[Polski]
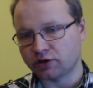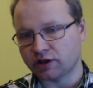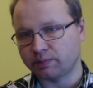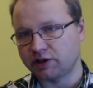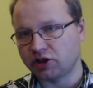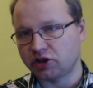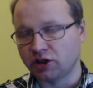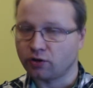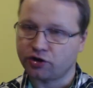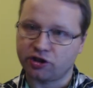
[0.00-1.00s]
można
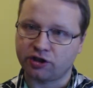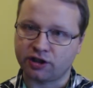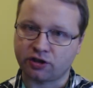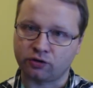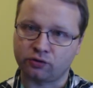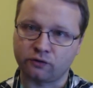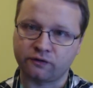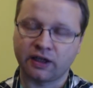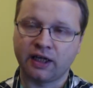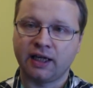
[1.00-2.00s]
powiedzieć, ilości tych
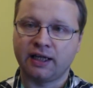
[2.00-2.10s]
kotów,